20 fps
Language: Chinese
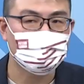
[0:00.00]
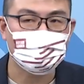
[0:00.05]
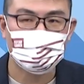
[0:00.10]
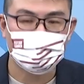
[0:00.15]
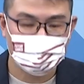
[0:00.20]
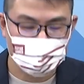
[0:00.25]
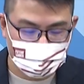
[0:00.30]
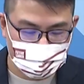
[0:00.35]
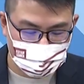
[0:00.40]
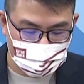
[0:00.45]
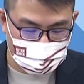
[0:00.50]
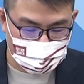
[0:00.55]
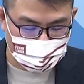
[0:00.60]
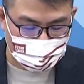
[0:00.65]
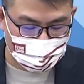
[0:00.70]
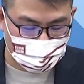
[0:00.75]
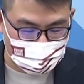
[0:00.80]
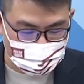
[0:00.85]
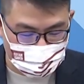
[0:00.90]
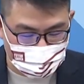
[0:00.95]
直是什
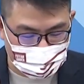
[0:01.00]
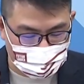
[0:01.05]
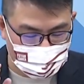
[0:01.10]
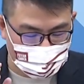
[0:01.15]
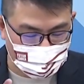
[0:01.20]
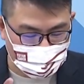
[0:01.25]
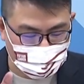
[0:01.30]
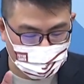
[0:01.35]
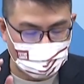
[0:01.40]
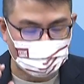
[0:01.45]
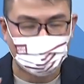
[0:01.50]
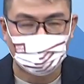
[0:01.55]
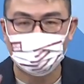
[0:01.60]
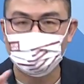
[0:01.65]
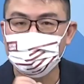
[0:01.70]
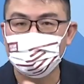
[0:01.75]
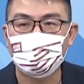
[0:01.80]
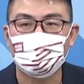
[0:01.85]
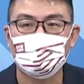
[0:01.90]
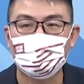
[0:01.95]
么这什么对台
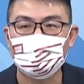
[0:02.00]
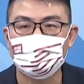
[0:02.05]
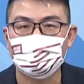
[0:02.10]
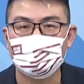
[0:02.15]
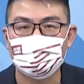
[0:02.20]
美关系